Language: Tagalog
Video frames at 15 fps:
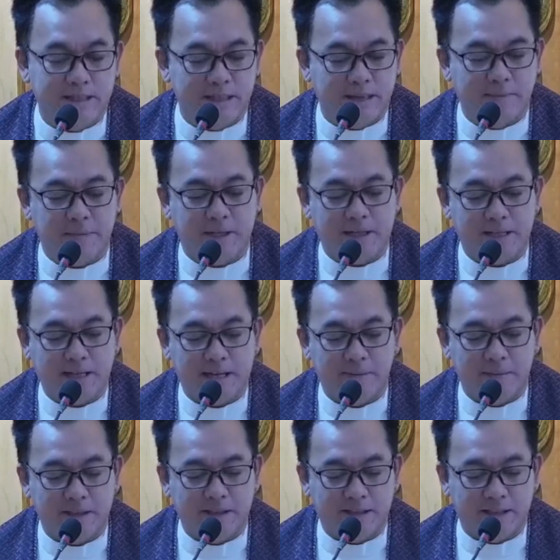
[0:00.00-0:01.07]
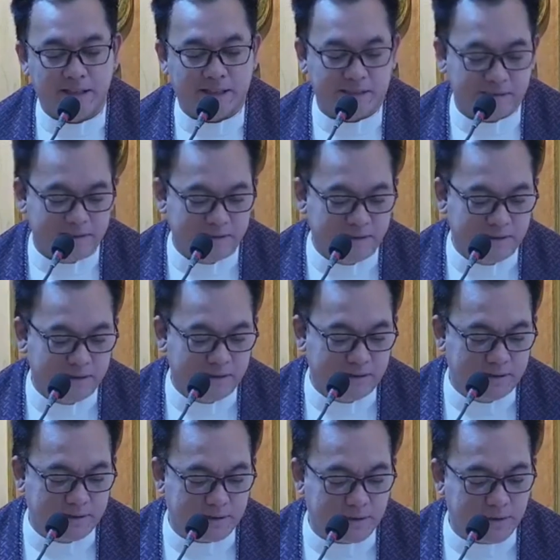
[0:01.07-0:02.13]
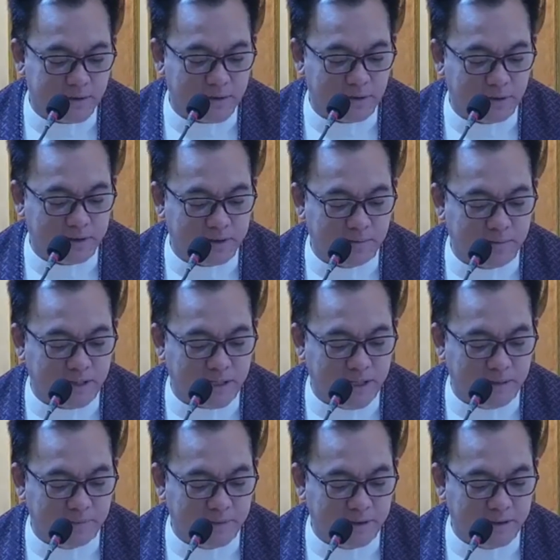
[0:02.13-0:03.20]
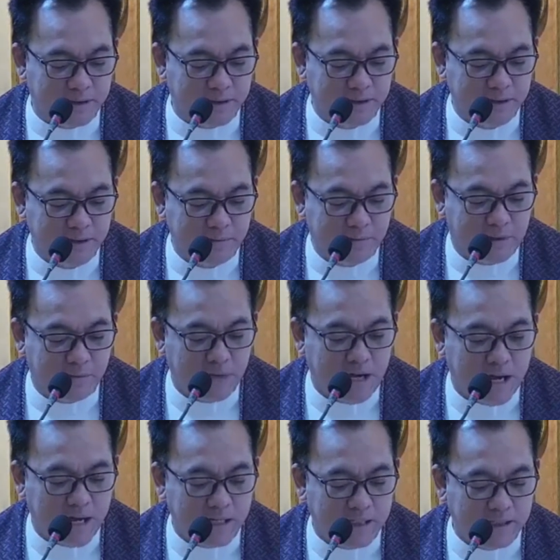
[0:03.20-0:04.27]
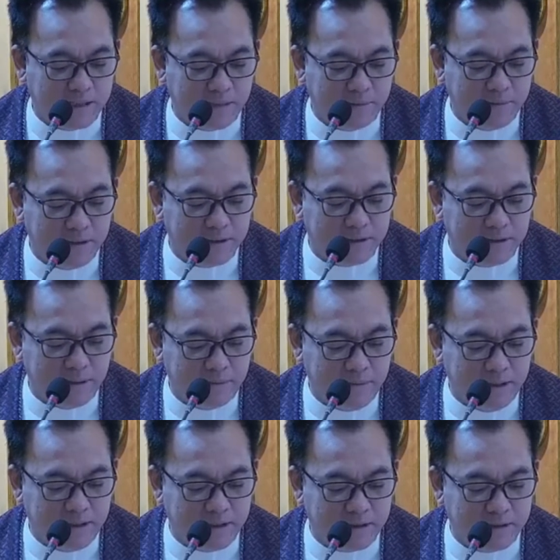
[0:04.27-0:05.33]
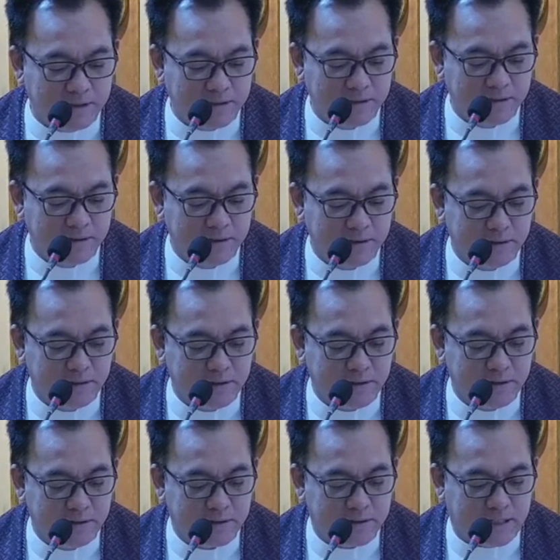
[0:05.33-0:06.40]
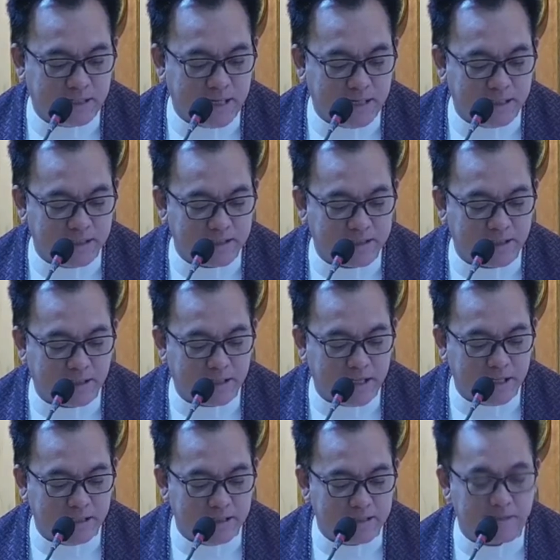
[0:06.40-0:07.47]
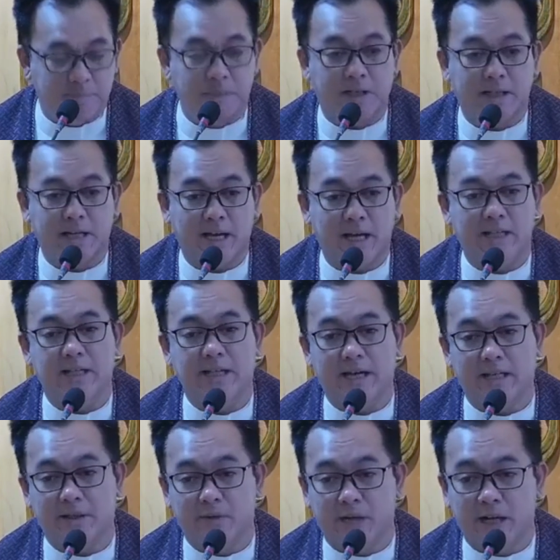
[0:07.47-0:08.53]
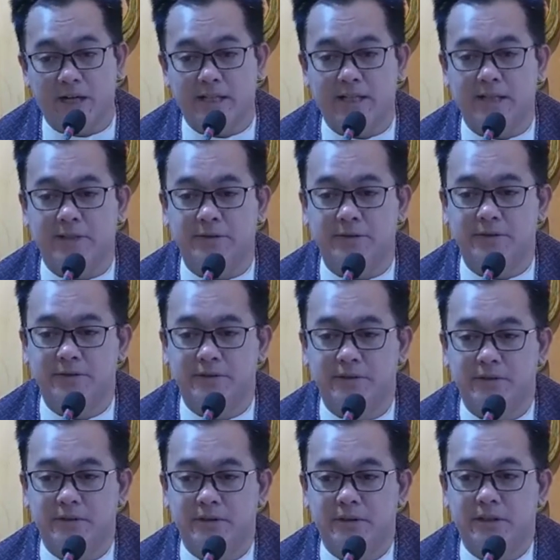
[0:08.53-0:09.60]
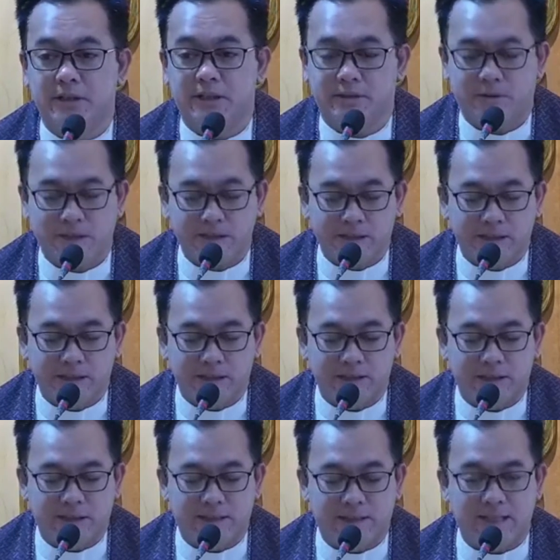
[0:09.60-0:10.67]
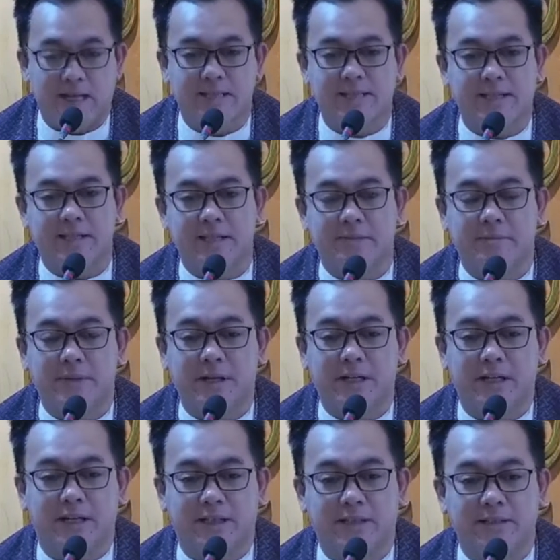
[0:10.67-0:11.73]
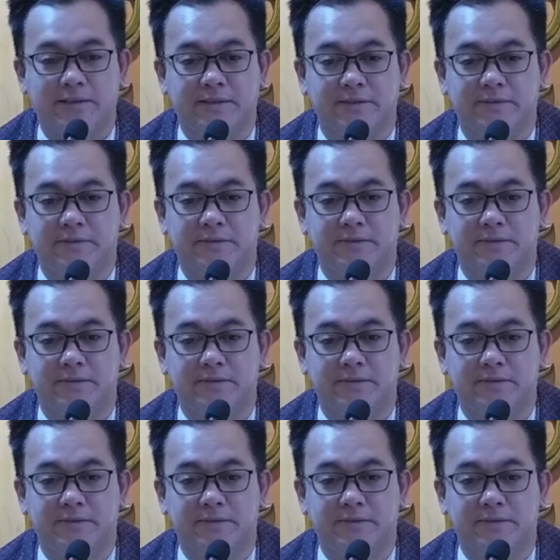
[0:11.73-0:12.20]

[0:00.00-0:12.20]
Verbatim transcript: Kasi napakayaman niya na eh. Nagsusuot ng maraming mamahaling gamit, damit, saganang sagana sa pagkain araw-araw, actually, nagsasayang pa nga eh.